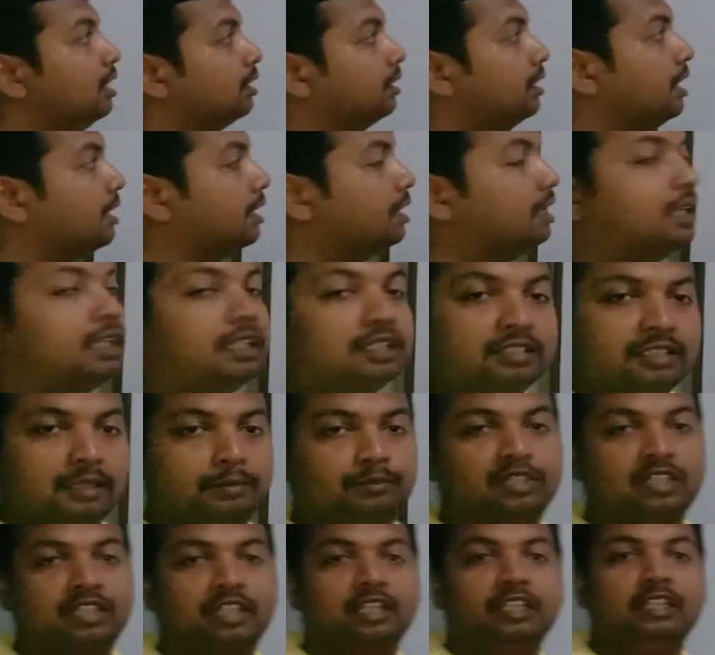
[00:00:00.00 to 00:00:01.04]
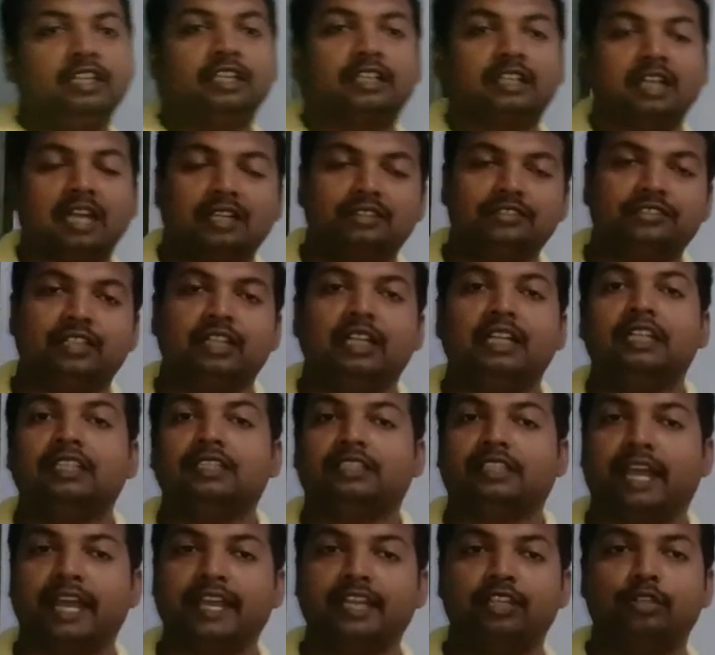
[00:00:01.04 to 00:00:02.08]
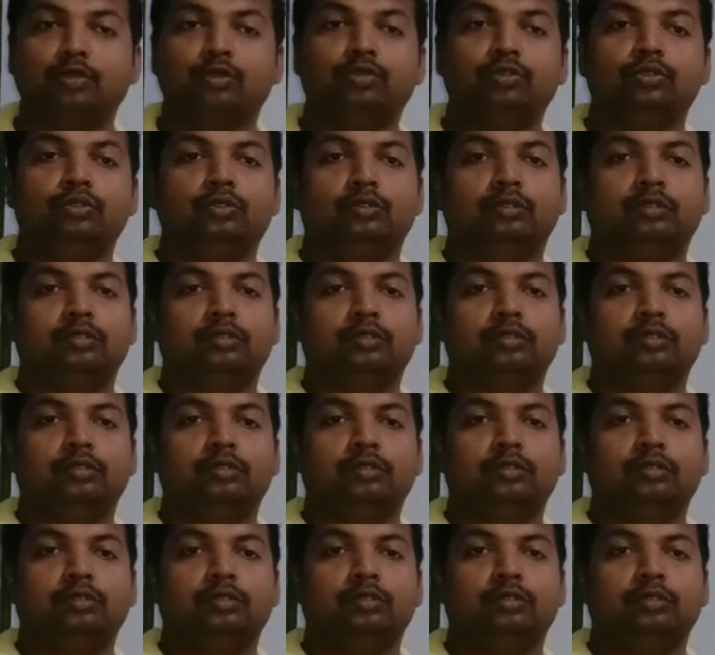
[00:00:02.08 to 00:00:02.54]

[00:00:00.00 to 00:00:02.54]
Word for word: देन तब तक के लिए क्लास थैंक यू